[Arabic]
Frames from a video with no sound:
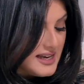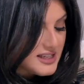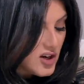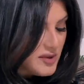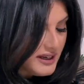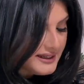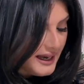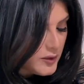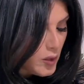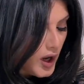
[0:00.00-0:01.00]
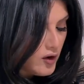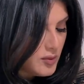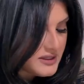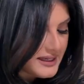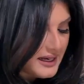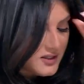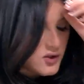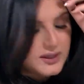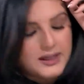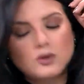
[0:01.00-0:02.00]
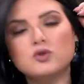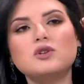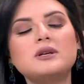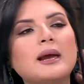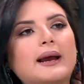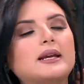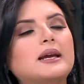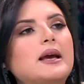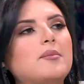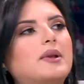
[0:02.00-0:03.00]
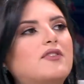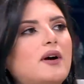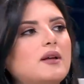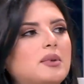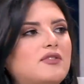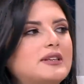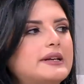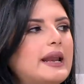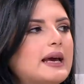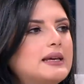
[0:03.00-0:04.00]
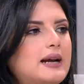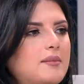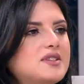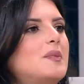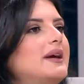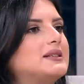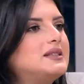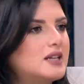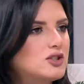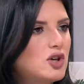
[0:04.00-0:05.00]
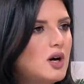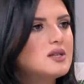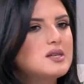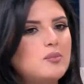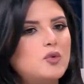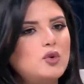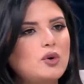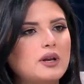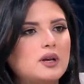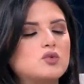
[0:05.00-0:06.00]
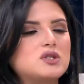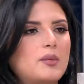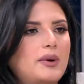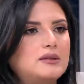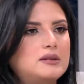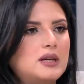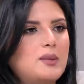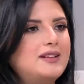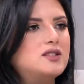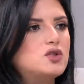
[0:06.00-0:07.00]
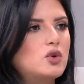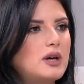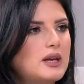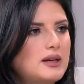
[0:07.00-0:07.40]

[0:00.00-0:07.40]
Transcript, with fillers: اليوم بدنا نحكي عن مقاومة الأنسولين وصرنا يعني بالفترة الأخيرة عم نسمع كثير أشخاص عم بيقولوا أنا مصاب عندي أنا ما عندي سكري يعني